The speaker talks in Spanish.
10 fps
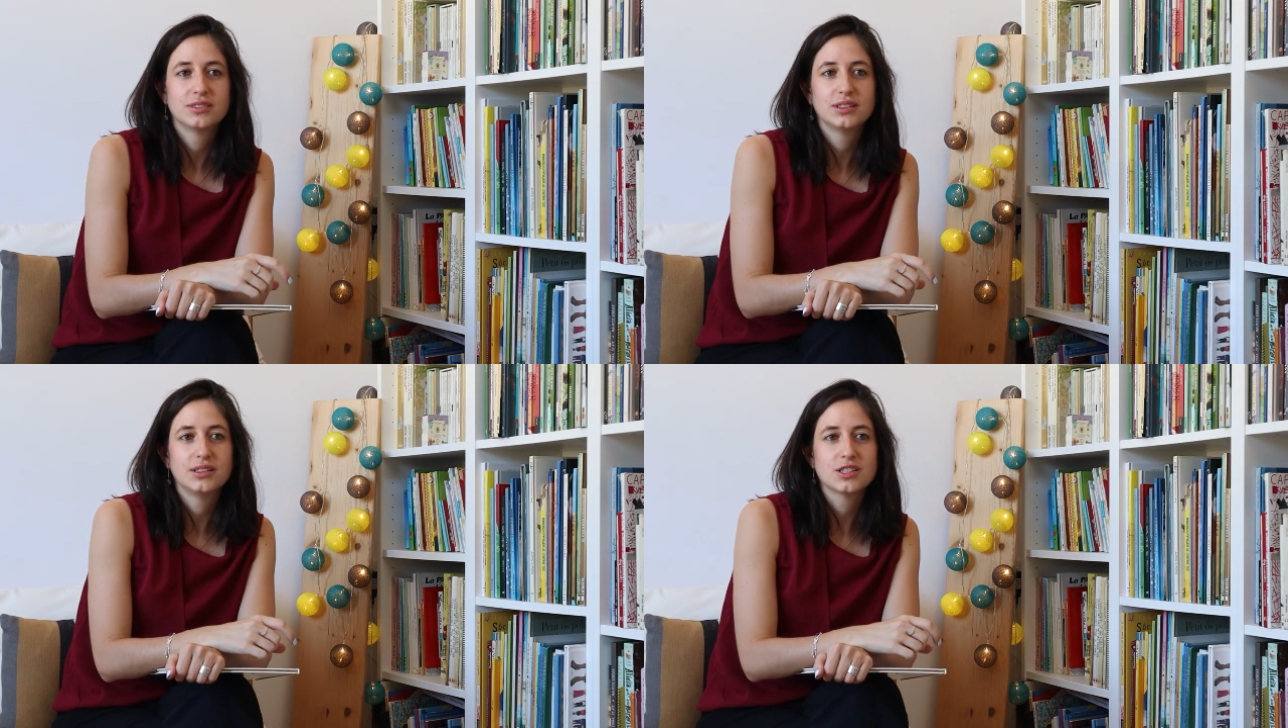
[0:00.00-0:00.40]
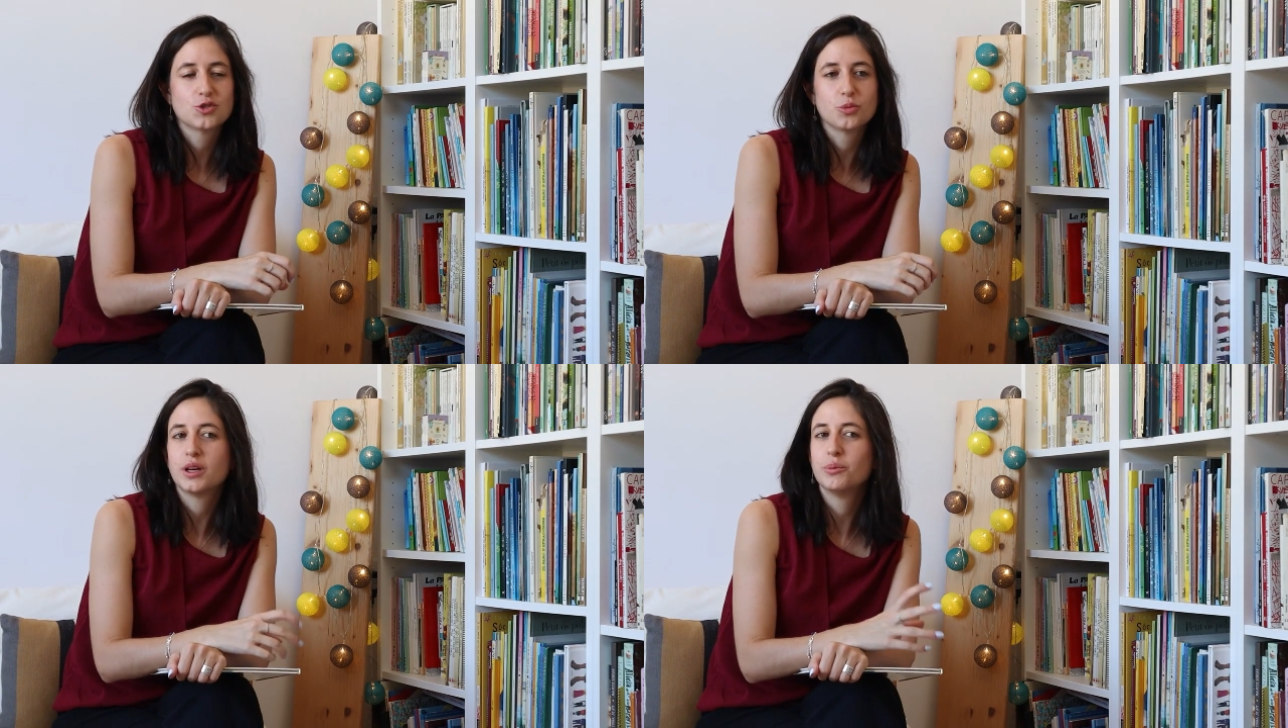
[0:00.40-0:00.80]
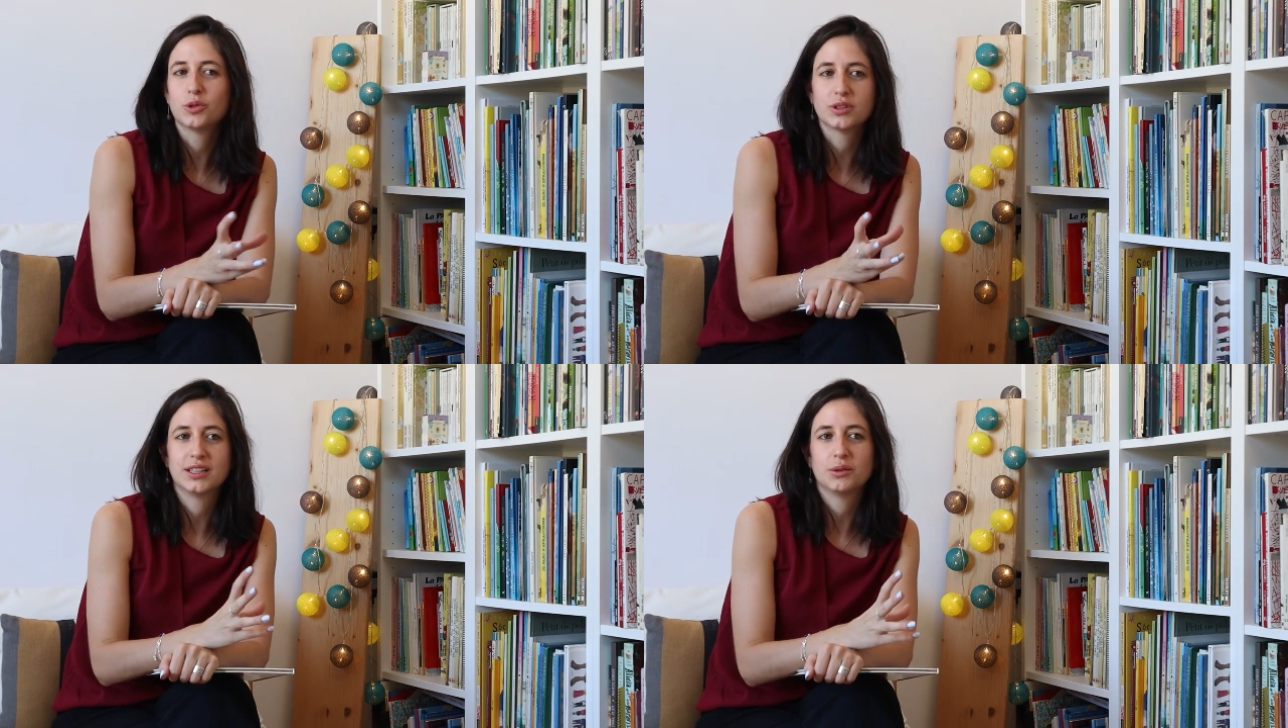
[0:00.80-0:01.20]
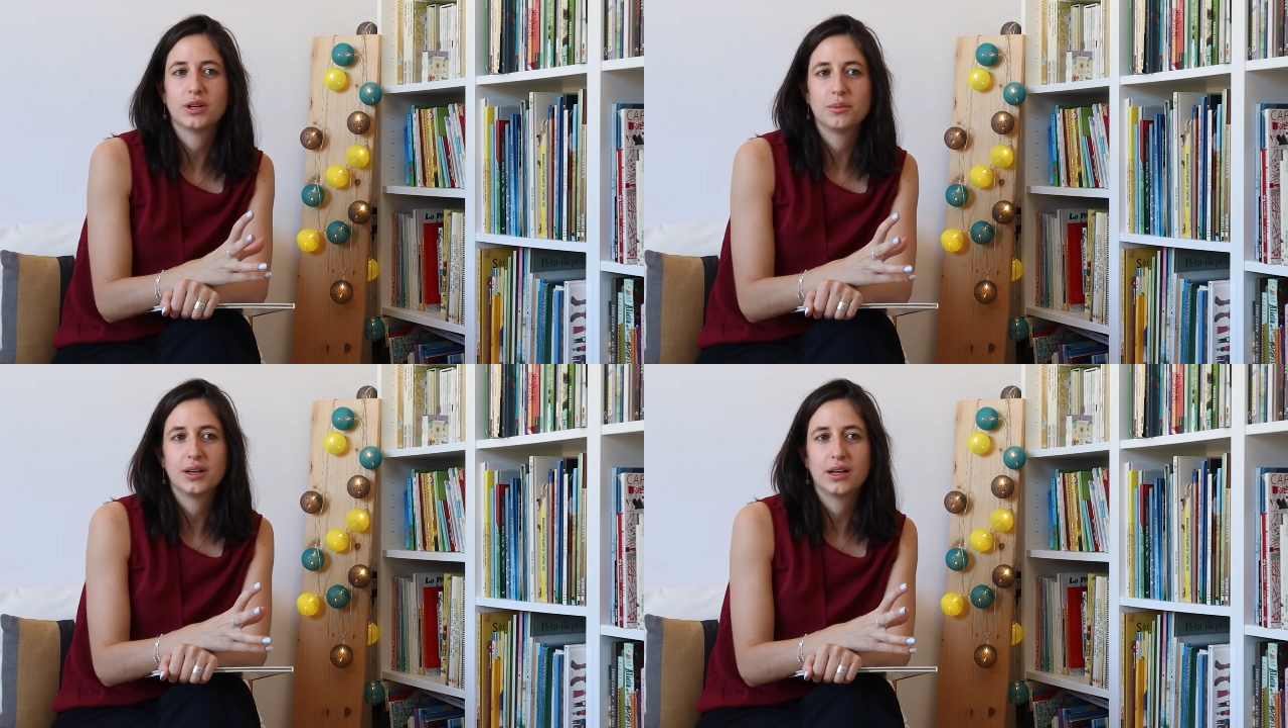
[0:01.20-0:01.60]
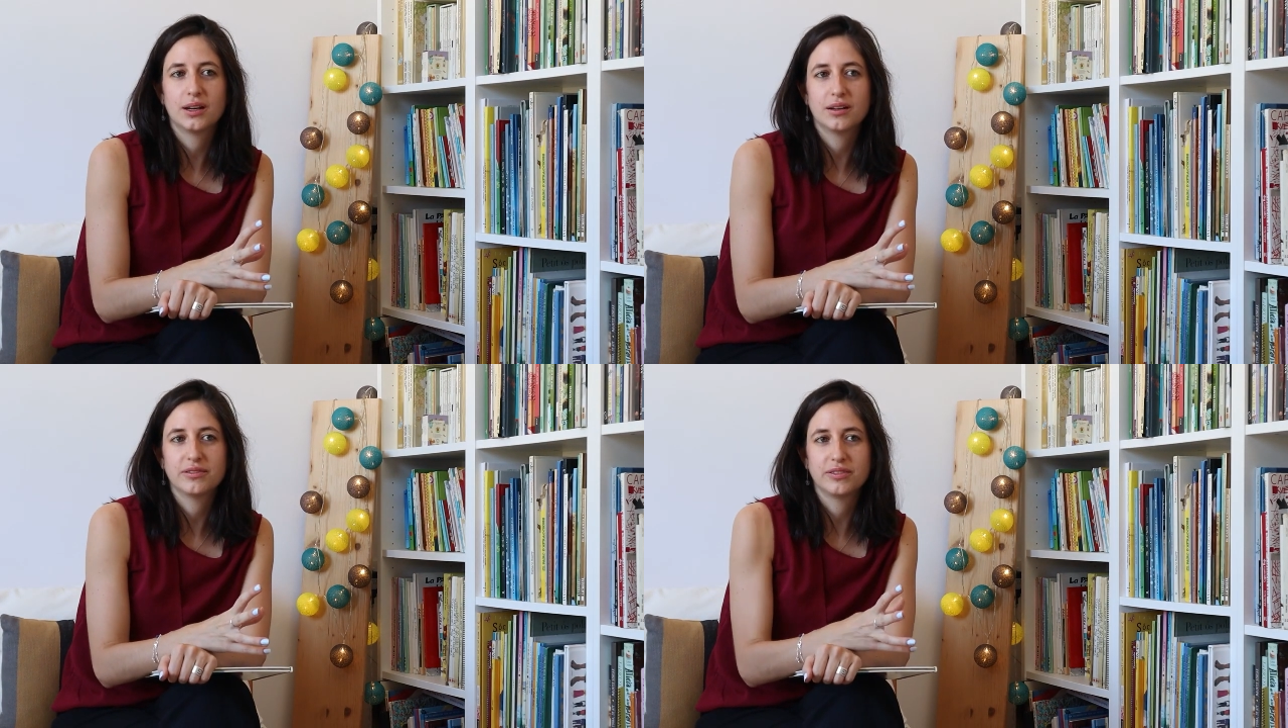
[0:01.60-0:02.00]
Y es súper importante para mí
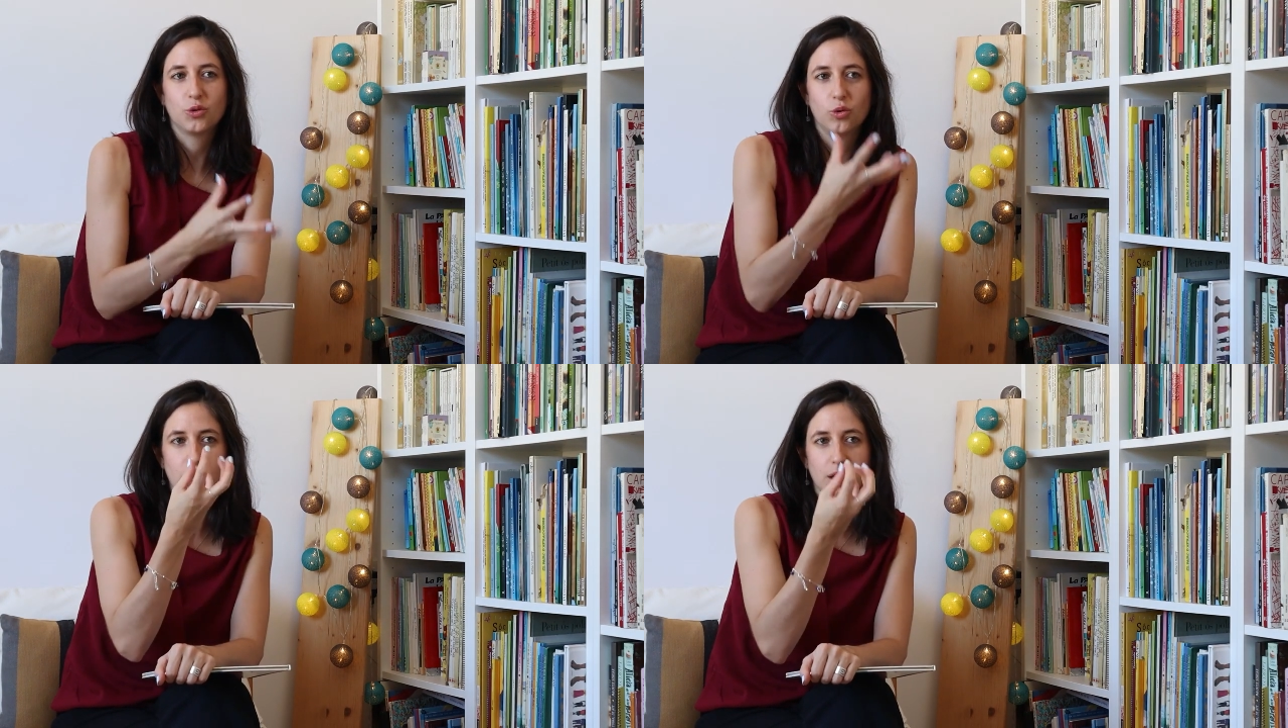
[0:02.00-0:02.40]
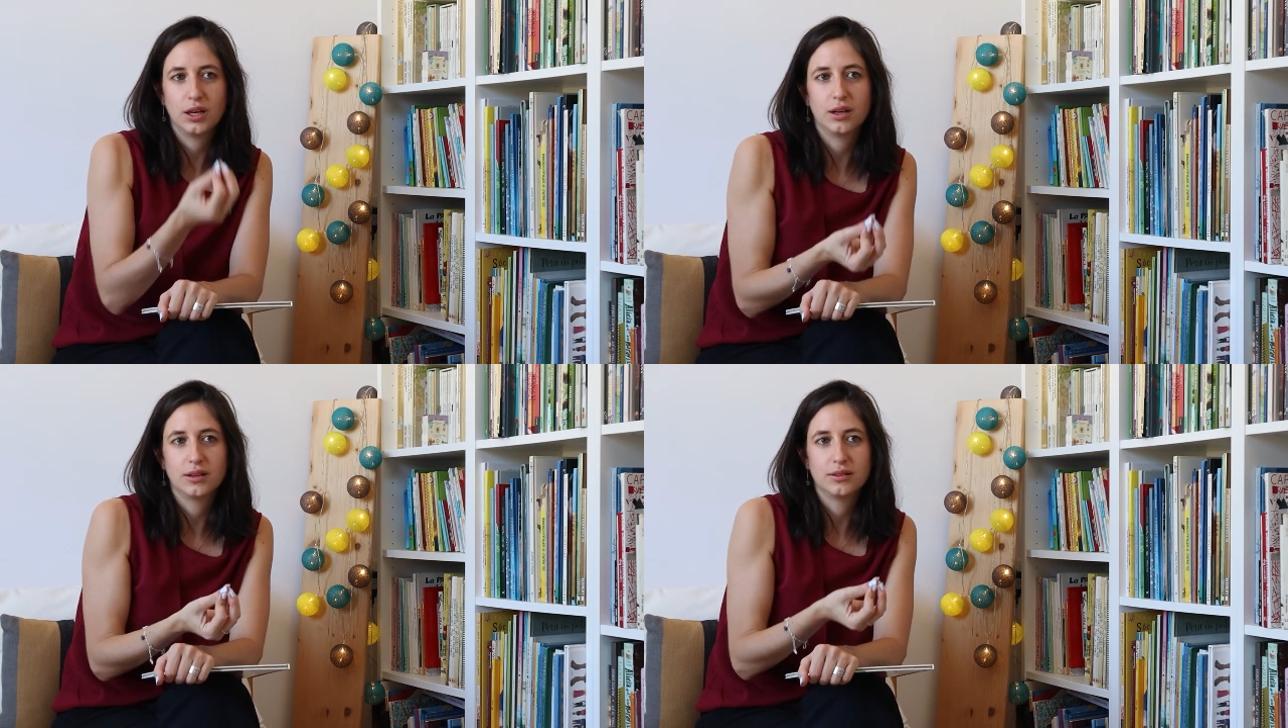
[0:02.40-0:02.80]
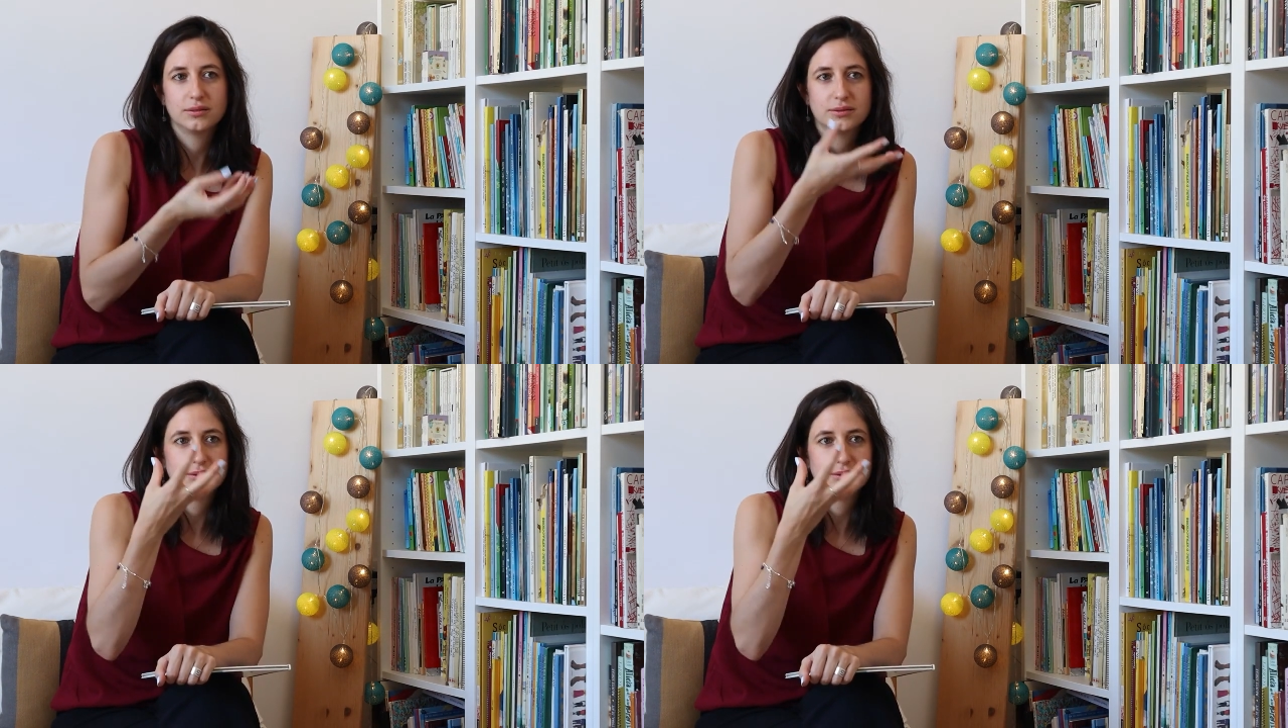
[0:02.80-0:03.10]
la, figura del,